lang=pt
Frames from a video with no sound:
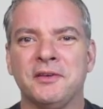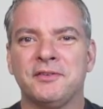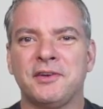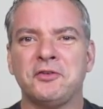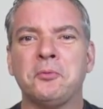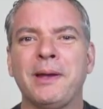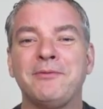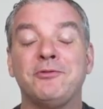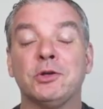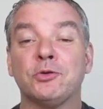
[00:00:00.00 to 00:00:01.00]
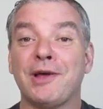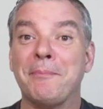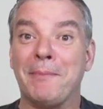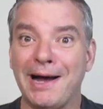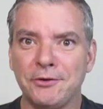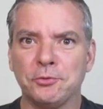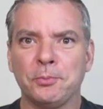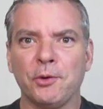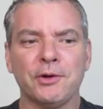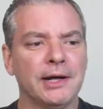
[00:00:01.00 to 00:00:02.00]
Sejam bem-vindos a mais um
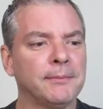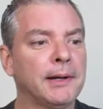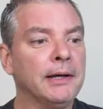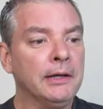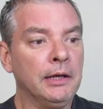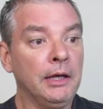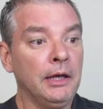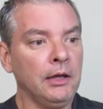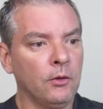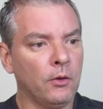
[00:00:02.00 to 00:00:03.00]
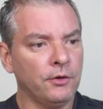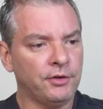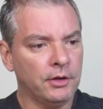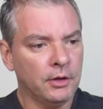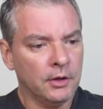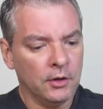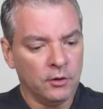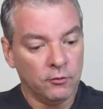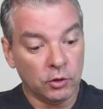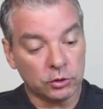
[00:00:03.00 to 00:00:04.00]
programa e hoje
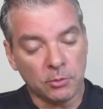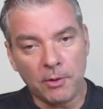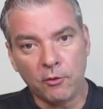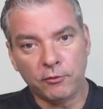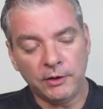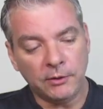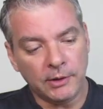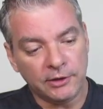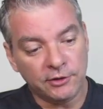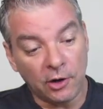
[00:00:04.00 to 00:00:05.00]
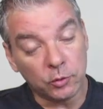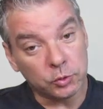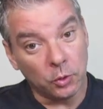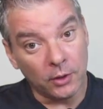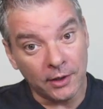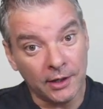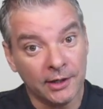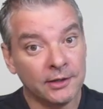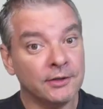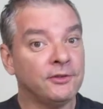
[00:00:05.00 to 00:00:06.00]
vou tomar um vinho aí de
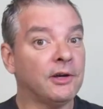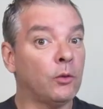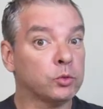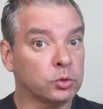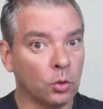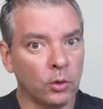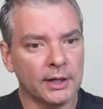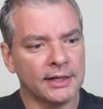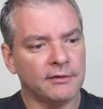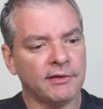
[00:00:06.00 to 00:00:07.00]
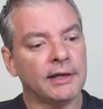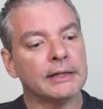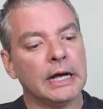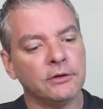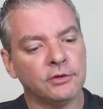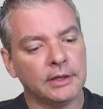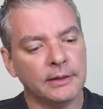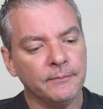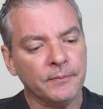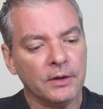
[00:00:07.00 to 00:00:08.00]
autor, de autora, na verdade, né?